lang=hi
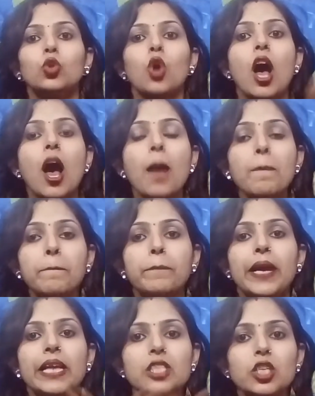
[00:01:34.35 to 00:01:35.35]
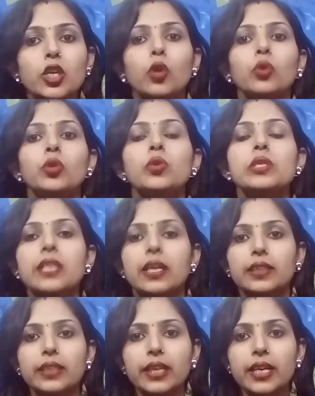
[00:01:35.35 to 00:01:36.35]
तो आप पेस्ट क्यों यूज
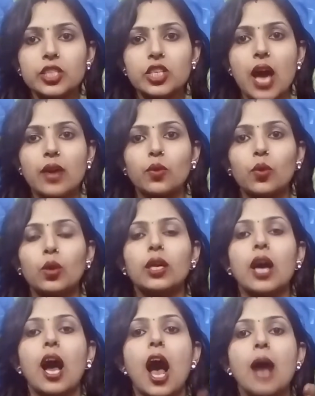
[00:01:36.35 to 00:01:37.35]
करते हैं चारकोल का